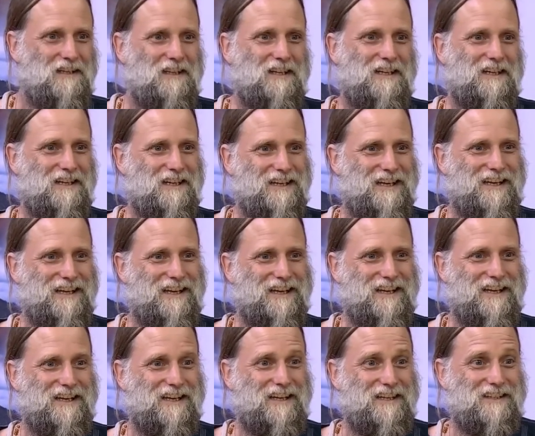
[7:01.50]

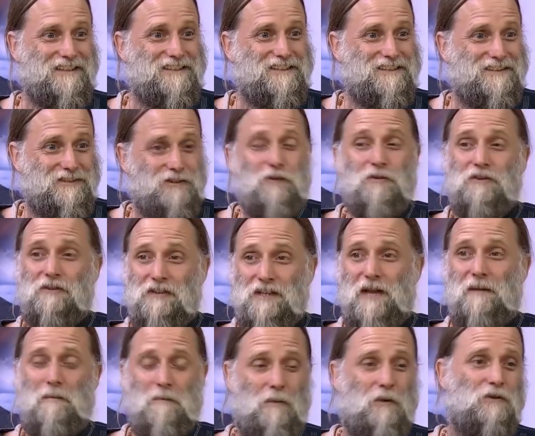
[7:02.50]
que, son
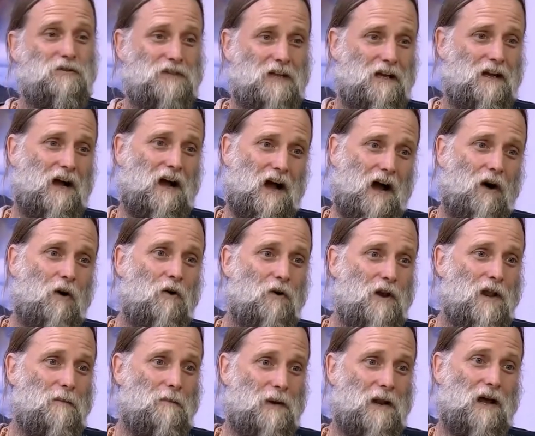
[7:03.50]
tiempos
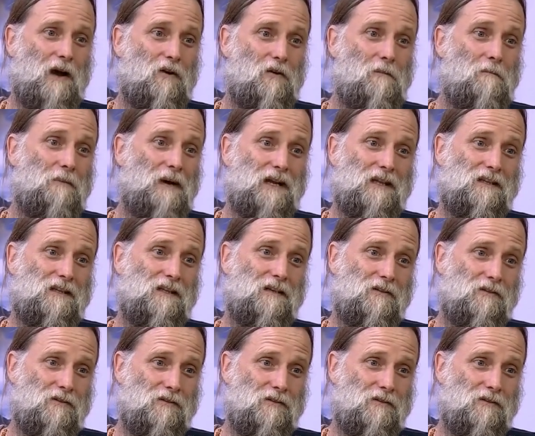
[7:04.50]
ahora para compartirlos.